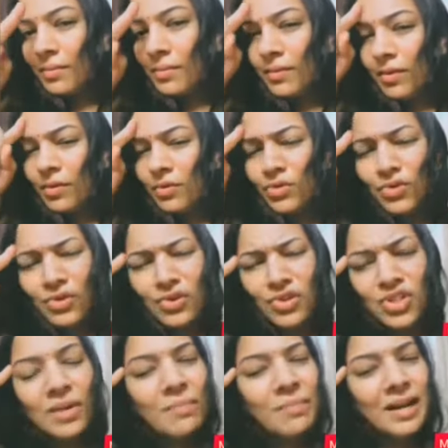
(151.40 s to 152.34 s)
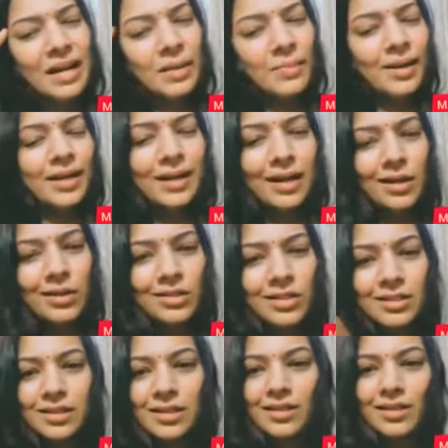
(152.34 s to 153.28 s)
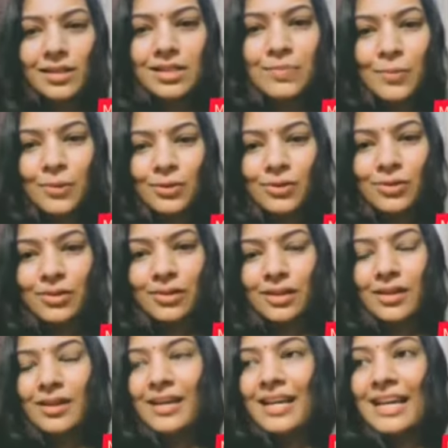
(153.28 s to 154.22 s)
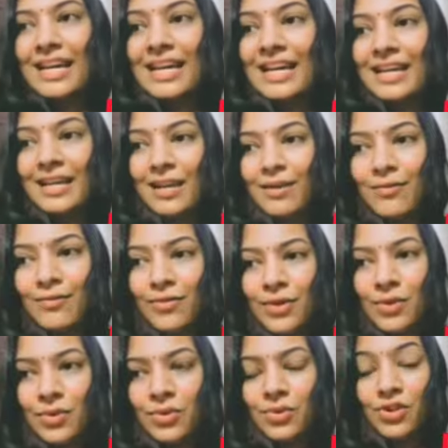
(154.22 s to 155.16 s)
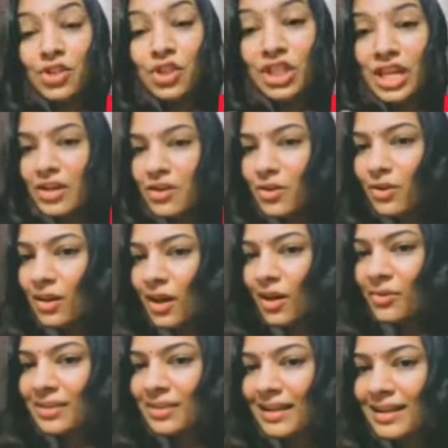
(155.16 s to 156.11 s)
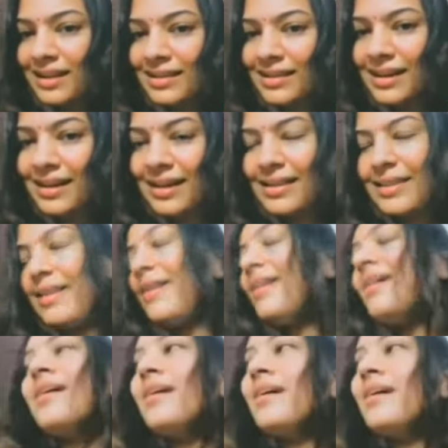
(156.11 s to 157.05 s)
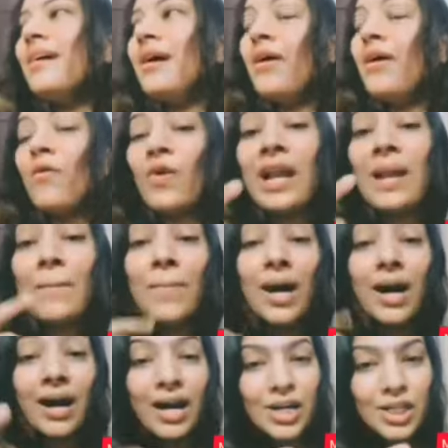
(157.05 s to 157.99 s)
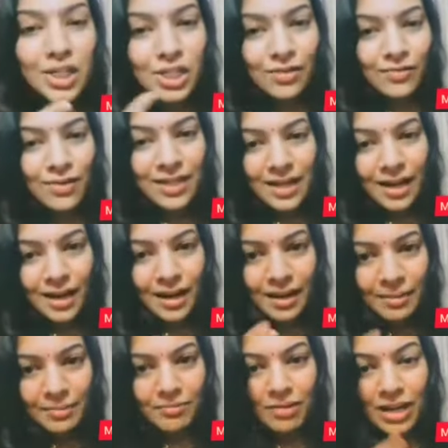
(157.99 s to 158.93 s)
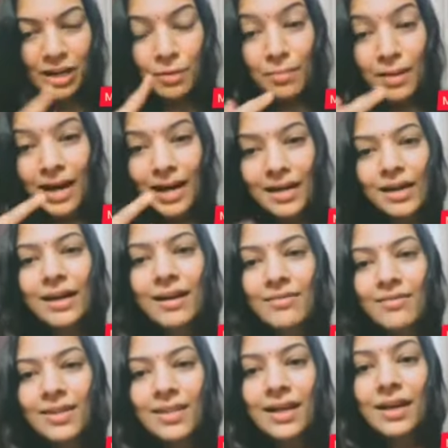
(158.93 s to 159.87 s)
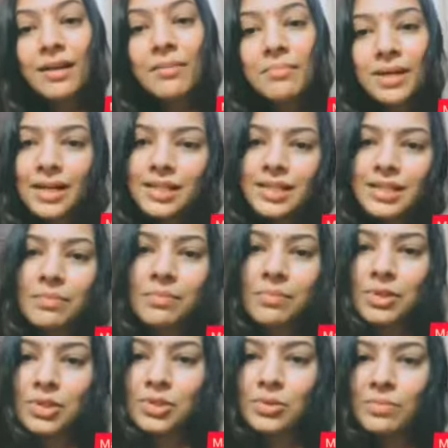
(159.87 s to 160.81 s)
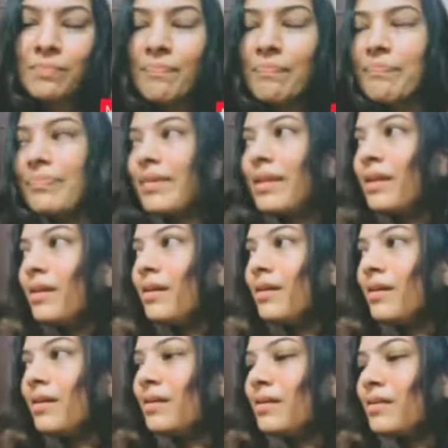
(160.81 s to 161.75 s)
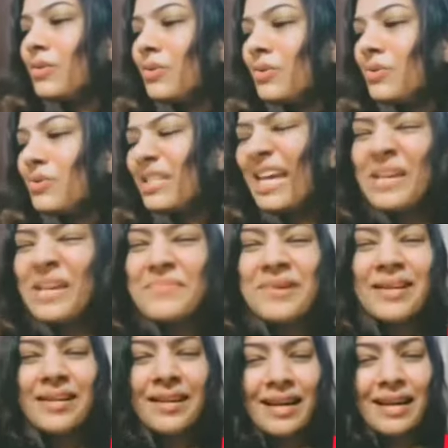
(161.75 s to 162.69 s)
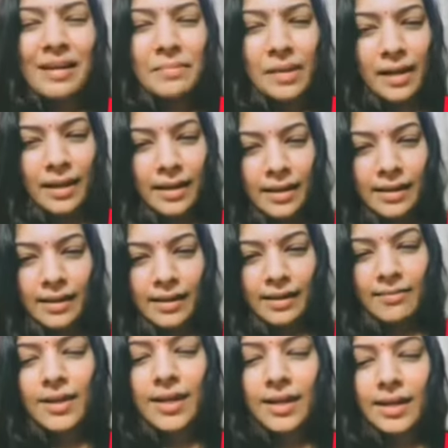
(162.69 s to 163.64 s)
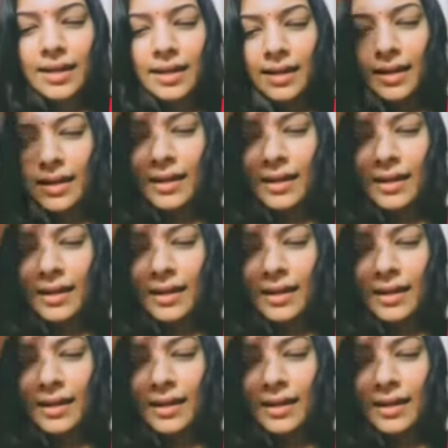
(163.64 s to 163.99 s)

కొంచెం మైండ్ పెట్టి ఆలోచిస్తే తెలిసిపోతుంది రివ్యూ జెన్యున్గా ఉందా లేదా అనేది వాళ్ళ భాష విధానం వాళ్ళు మాట్లాడే విధానం బట్టి చెప్పచ్చు సో సైబర్ క్రైమ్లని ఇవన్నీ